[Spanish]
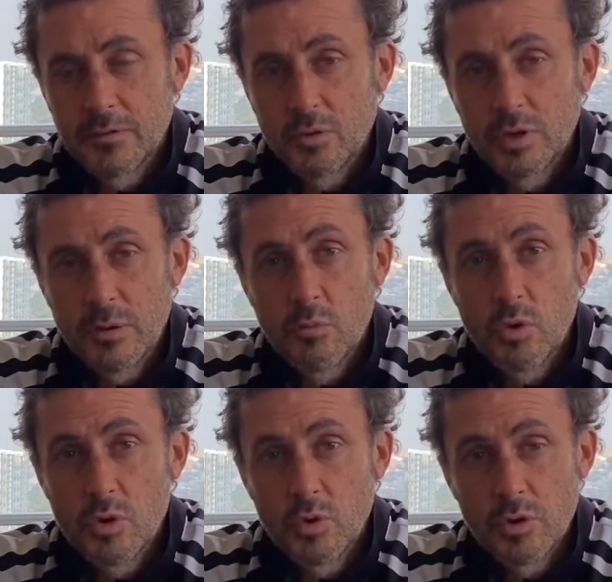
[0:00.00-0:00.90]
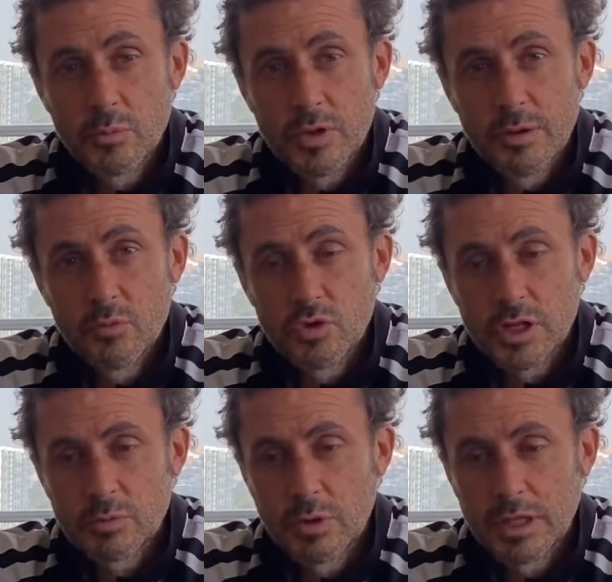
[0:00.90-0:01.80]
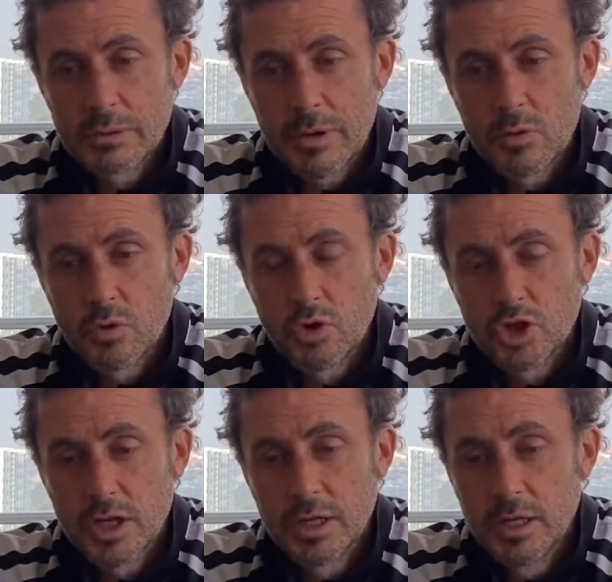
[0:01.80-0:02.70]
fue un día muy duro, pues de muchas vueltas para un coche